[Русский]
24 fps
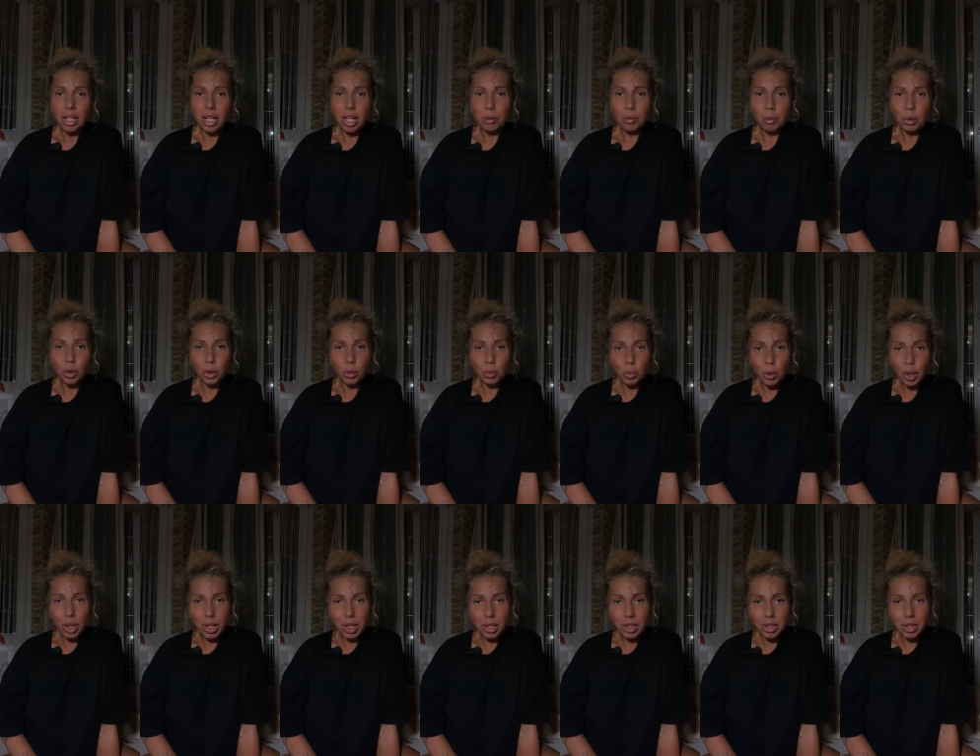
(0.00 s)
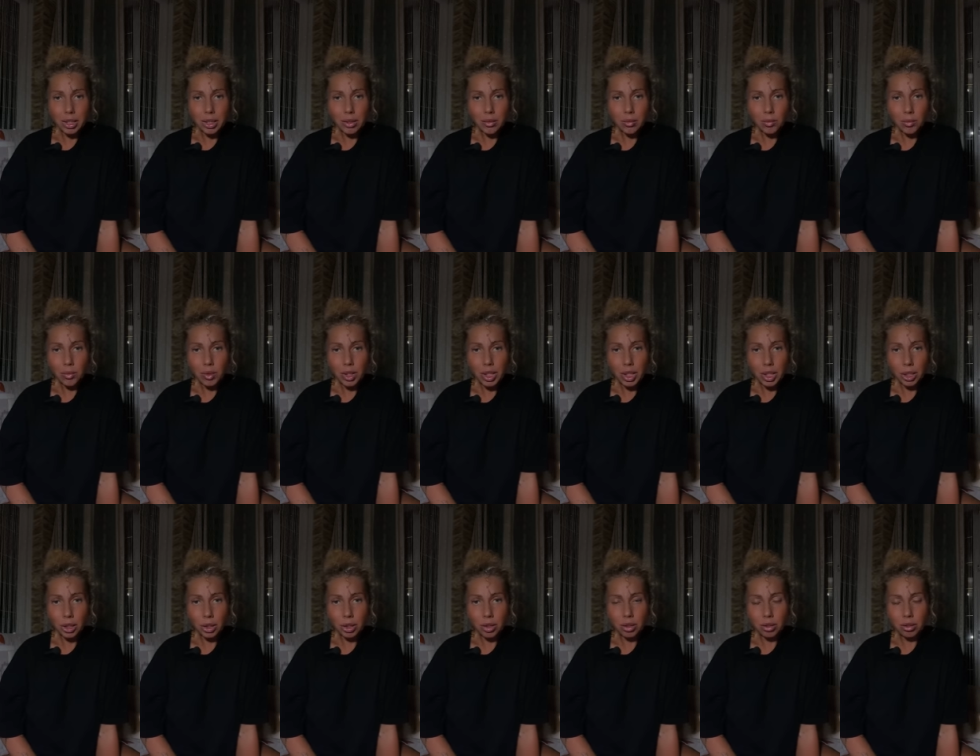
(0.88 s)
А потом раз,
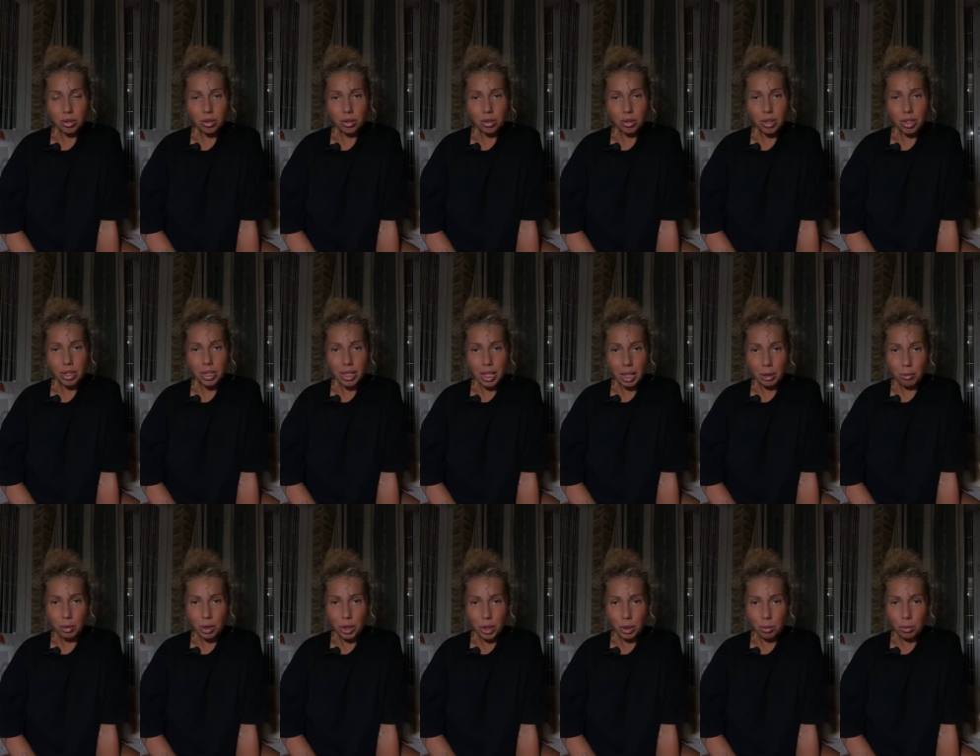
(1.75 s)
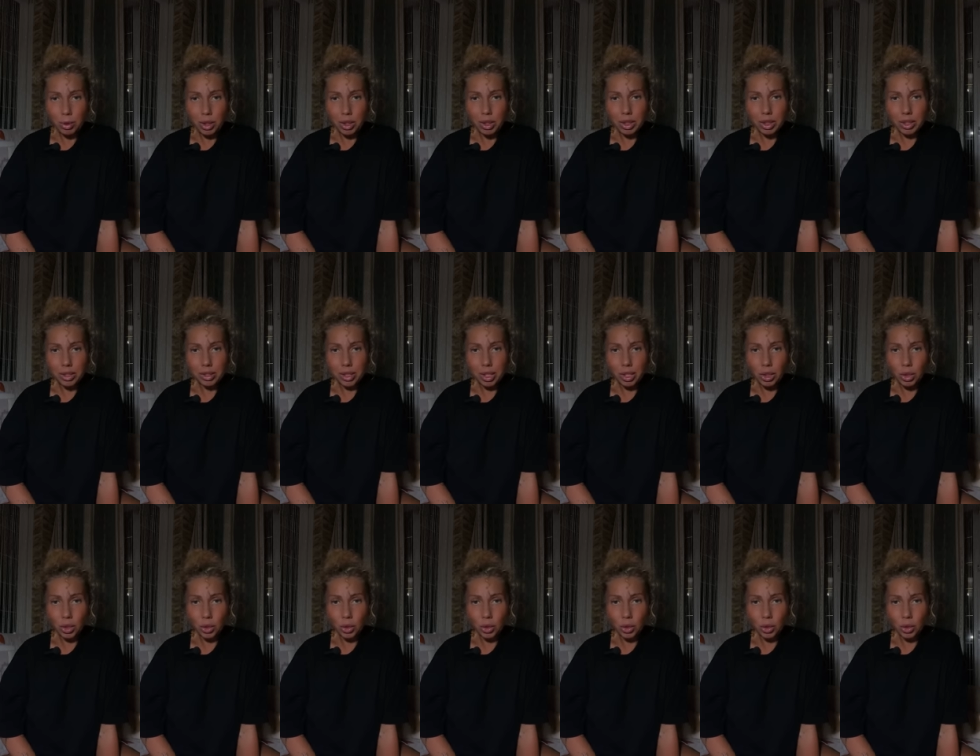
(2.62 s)
сами себе сказать,